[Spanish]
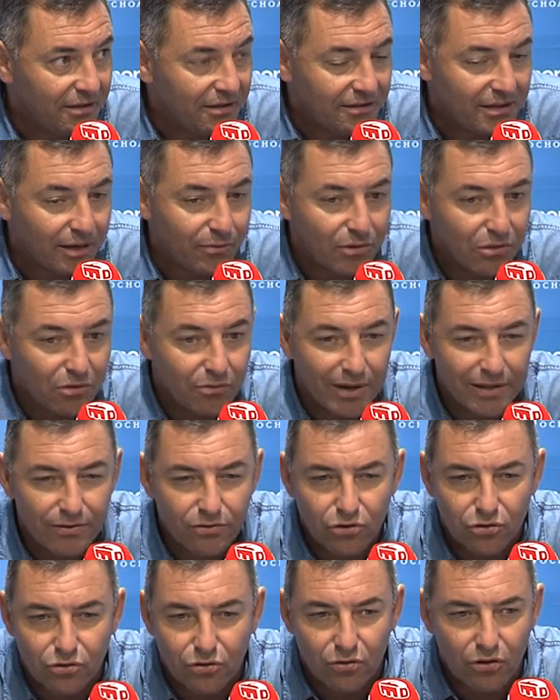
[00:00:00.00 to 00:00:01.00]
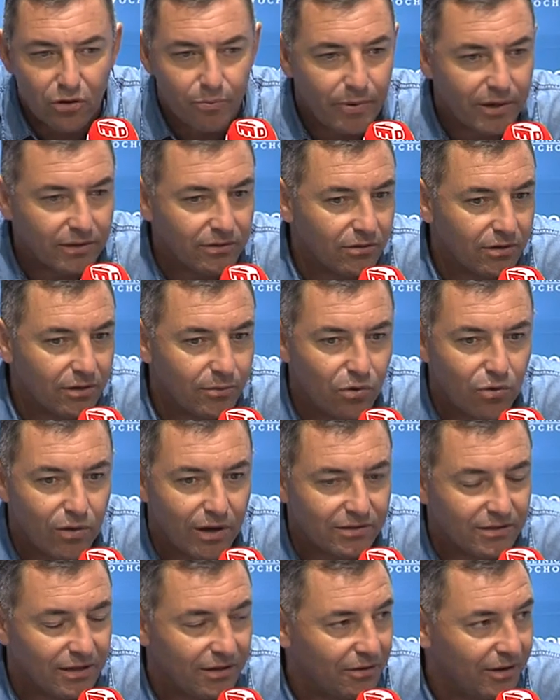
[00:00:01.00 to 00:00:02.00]
Estamos sumando todos los partidos que hemos
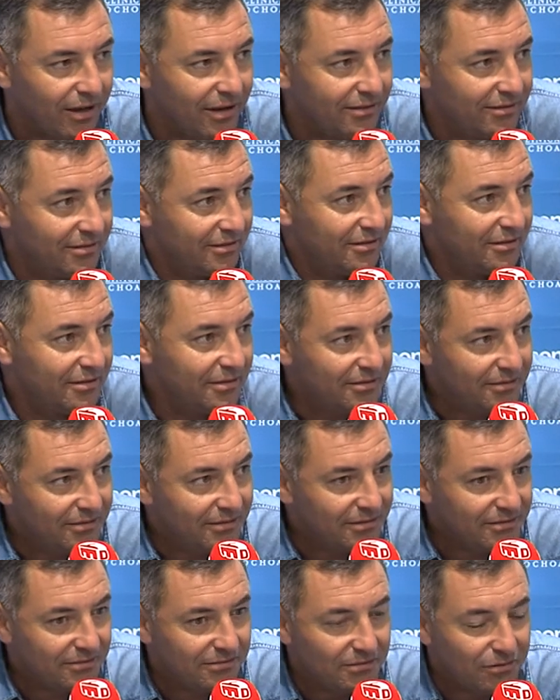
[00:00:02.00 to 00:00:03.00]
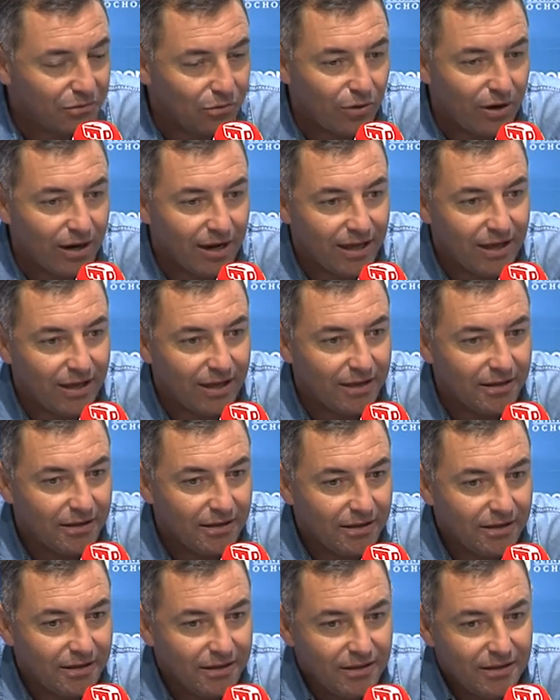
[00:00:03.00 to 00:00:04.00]
jugado hasta ahora. Ojalá
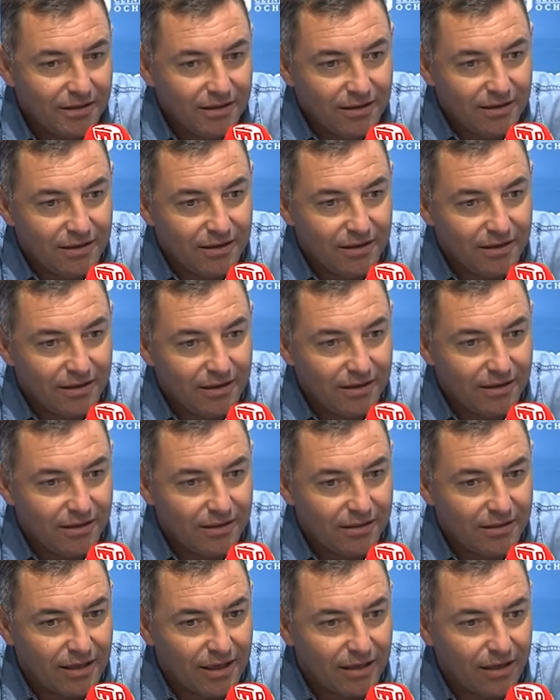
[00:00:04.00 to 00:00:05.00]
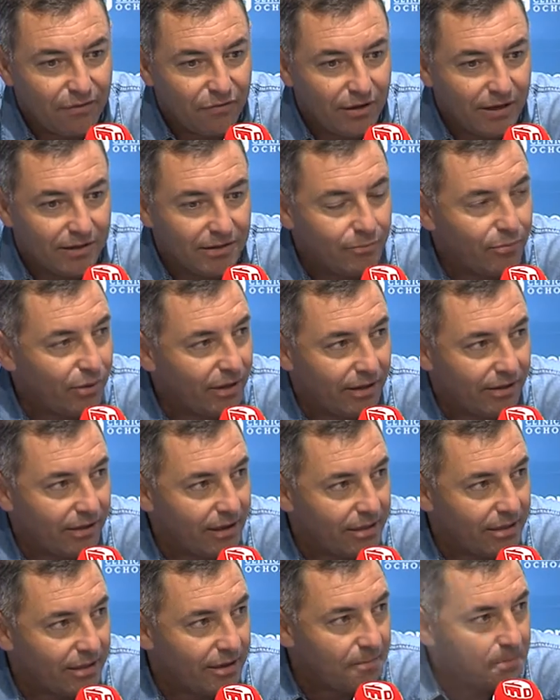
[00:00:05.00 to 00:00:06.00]
eh, de aquí a final de temporada
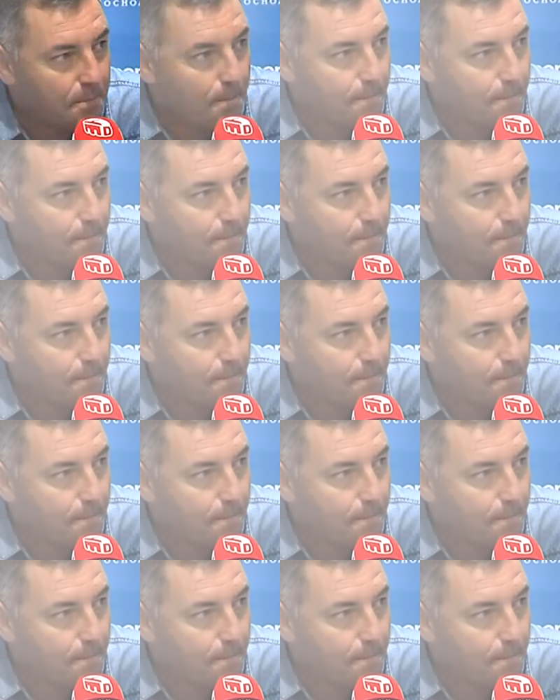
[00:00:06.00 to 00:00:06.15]
sea así.